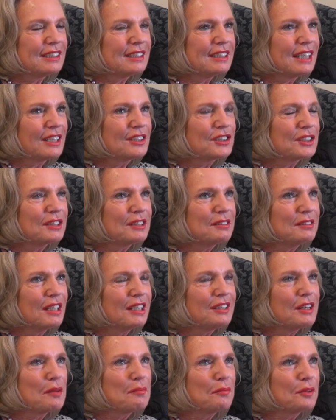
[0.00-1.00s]
także,
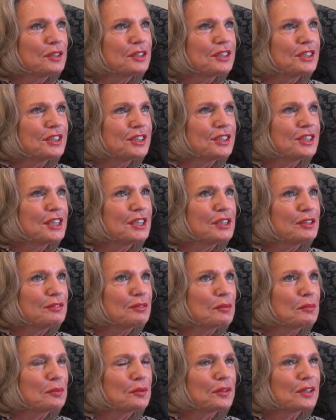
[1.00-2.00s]
ja nie wiem, moje
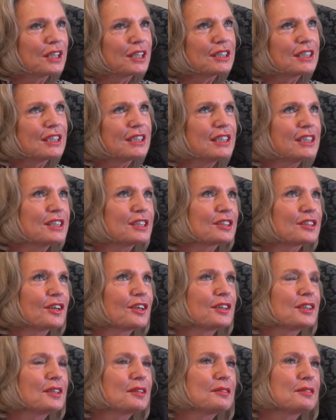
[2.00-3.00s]
dzieciństwo było tak z jednej
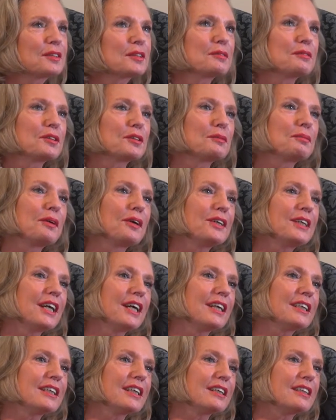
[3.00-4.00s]
strony, powiedzmy,
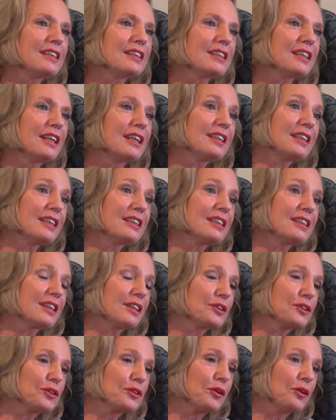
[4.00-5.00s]
zupełnie angielskie,
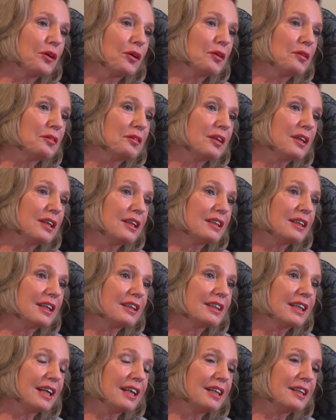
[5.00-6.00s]
angielska szkoła i
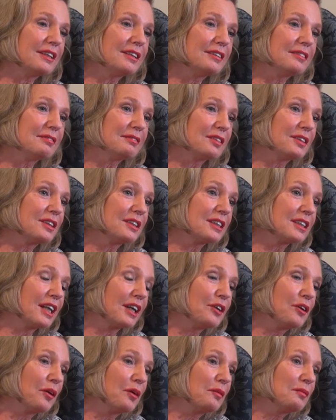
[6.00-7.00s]
tak dalej, i moi
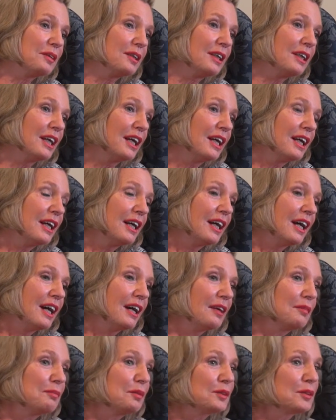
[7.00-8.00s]
znajomi,
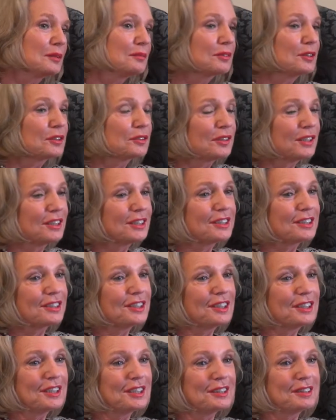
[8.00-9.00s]
a potem z drugiej
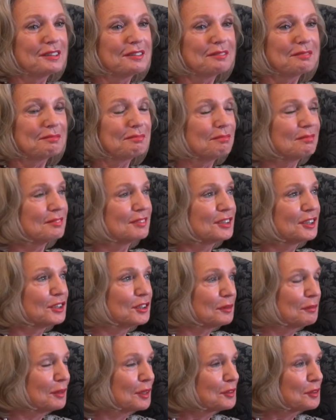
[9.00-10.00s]
strony
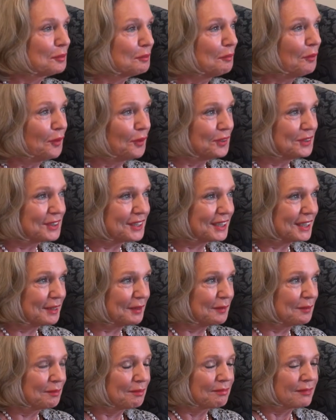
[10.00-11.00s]
życie bardzo polskie.